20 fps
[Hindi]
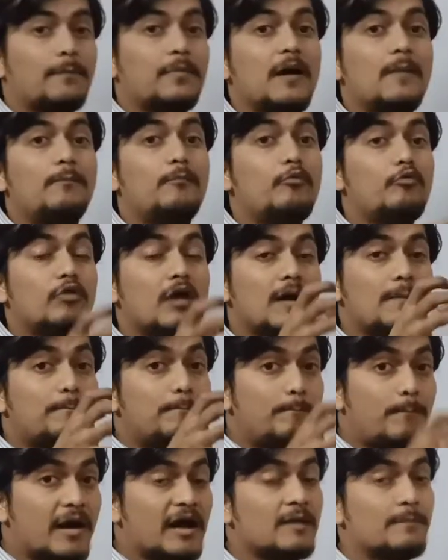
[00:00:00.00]
आपका पूरा
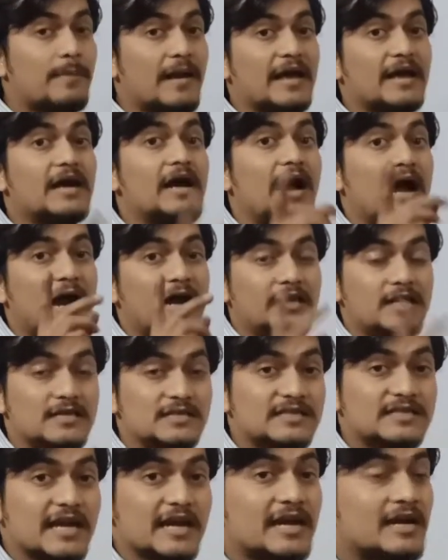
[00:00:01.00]
बन पाएगा एंड द
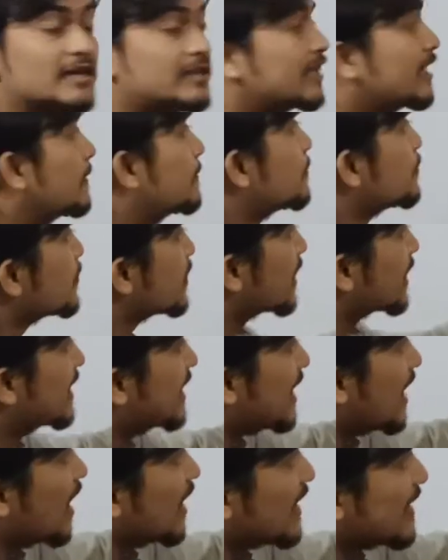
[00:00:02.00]
सेकेंड थिंग कि